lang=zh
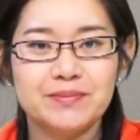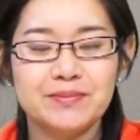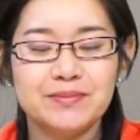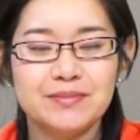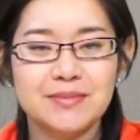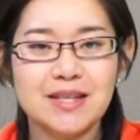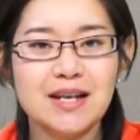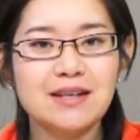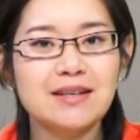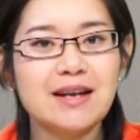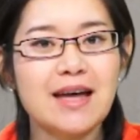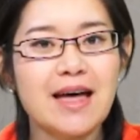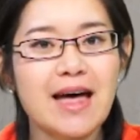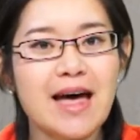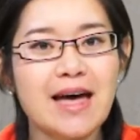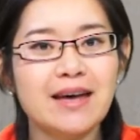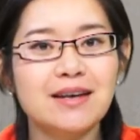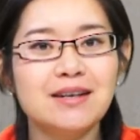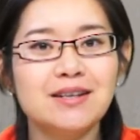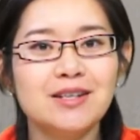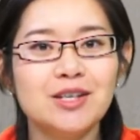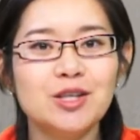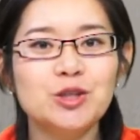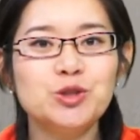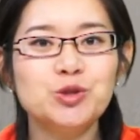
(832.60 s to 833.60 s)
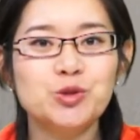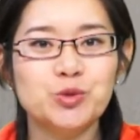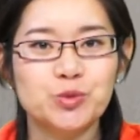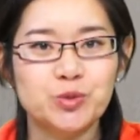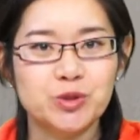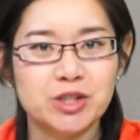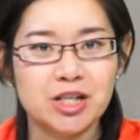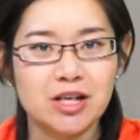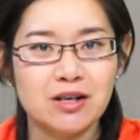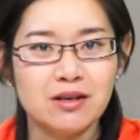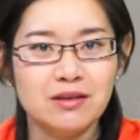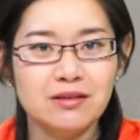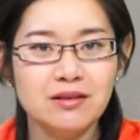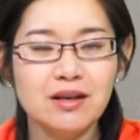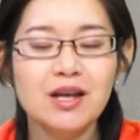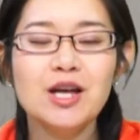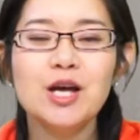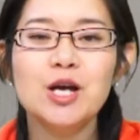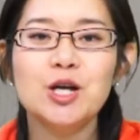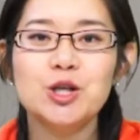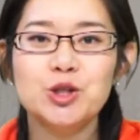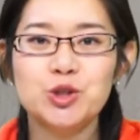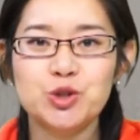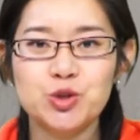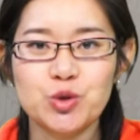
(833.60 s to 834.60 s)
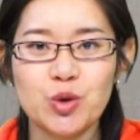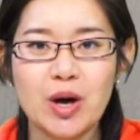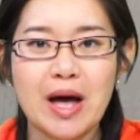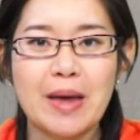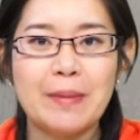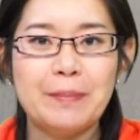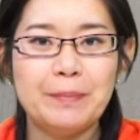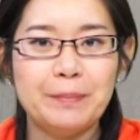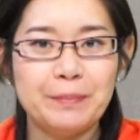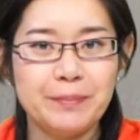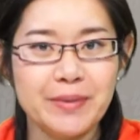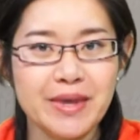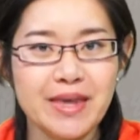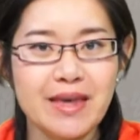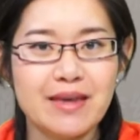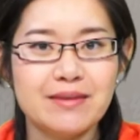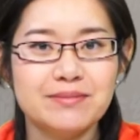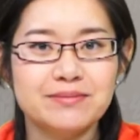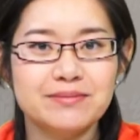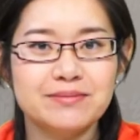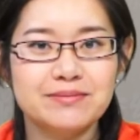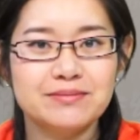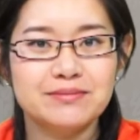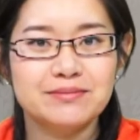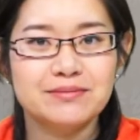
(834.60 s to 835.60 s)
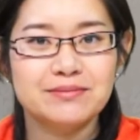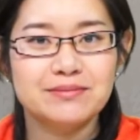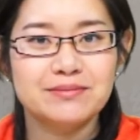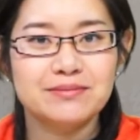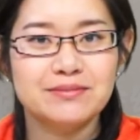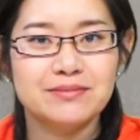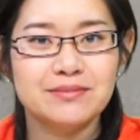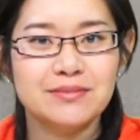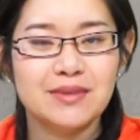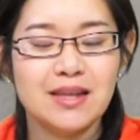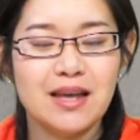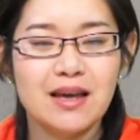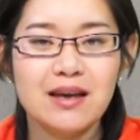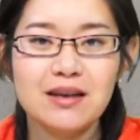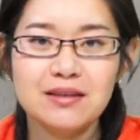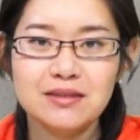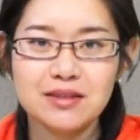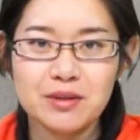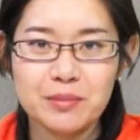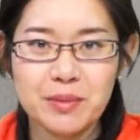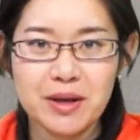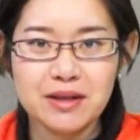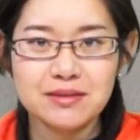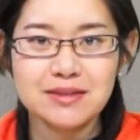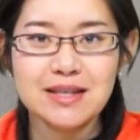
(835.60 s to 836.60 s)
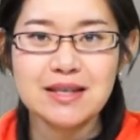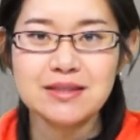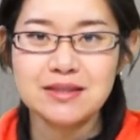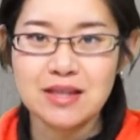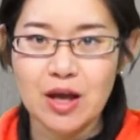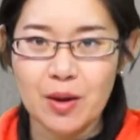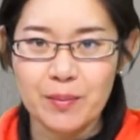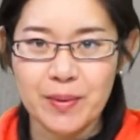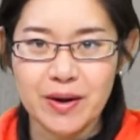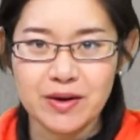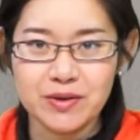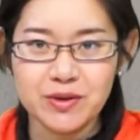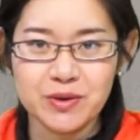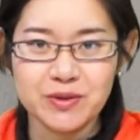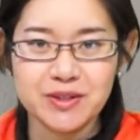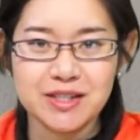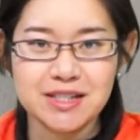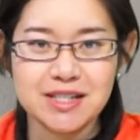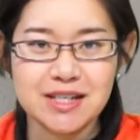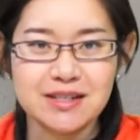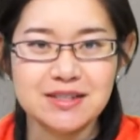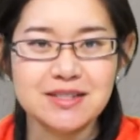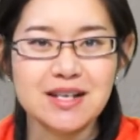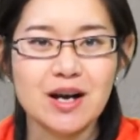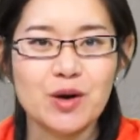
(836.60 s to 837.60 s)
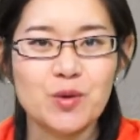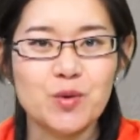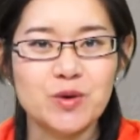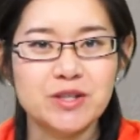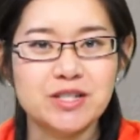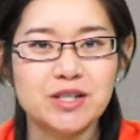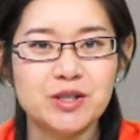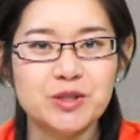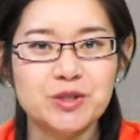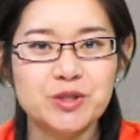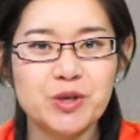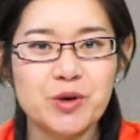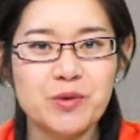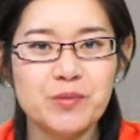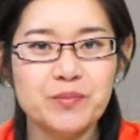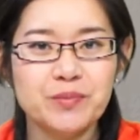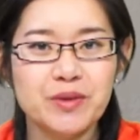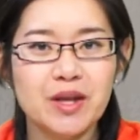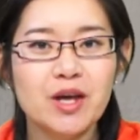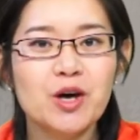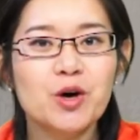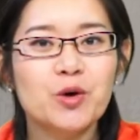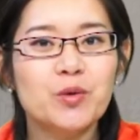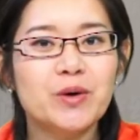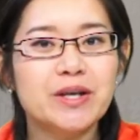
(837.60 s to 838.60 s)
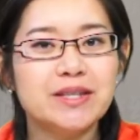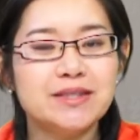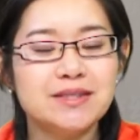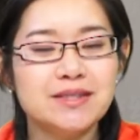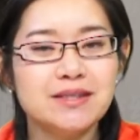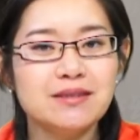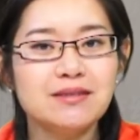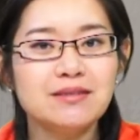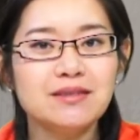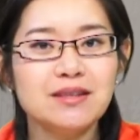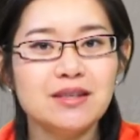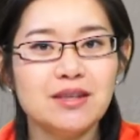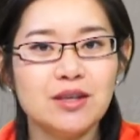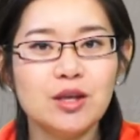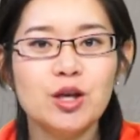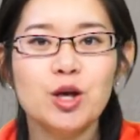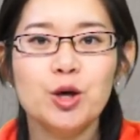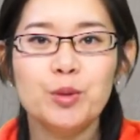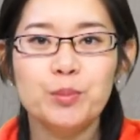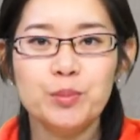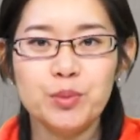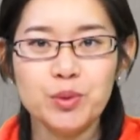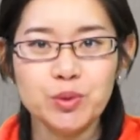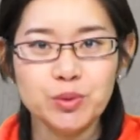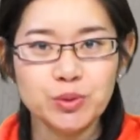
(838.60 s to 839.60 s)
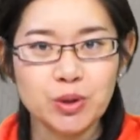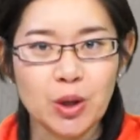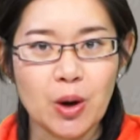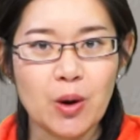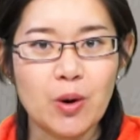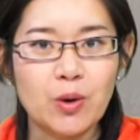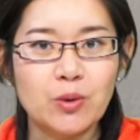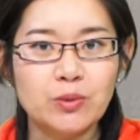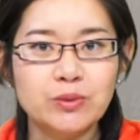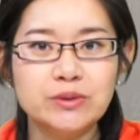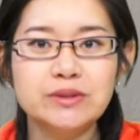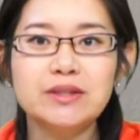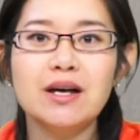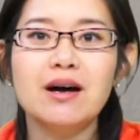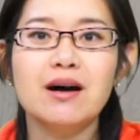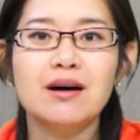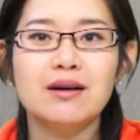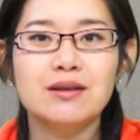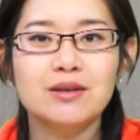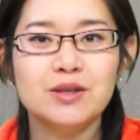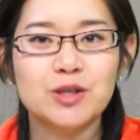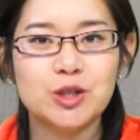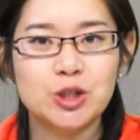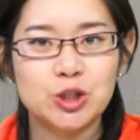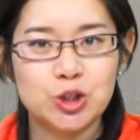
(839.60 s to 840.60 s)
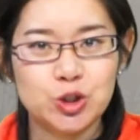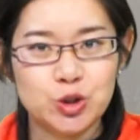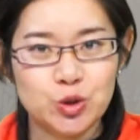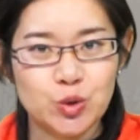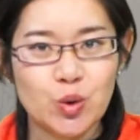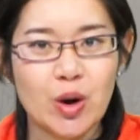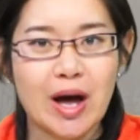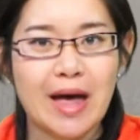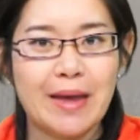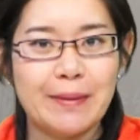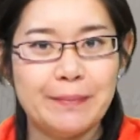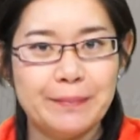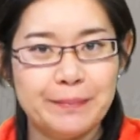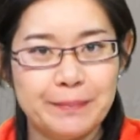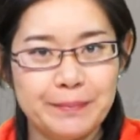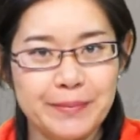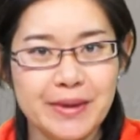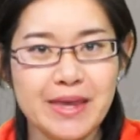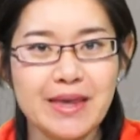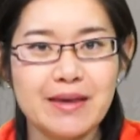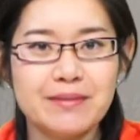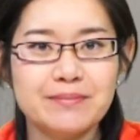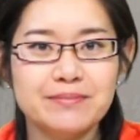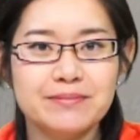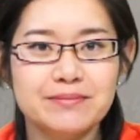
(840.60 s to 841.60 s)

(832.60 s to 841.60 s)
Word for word: 当然还可以组成转变。那么在小朋友的成长过程中，会经历不同的转变。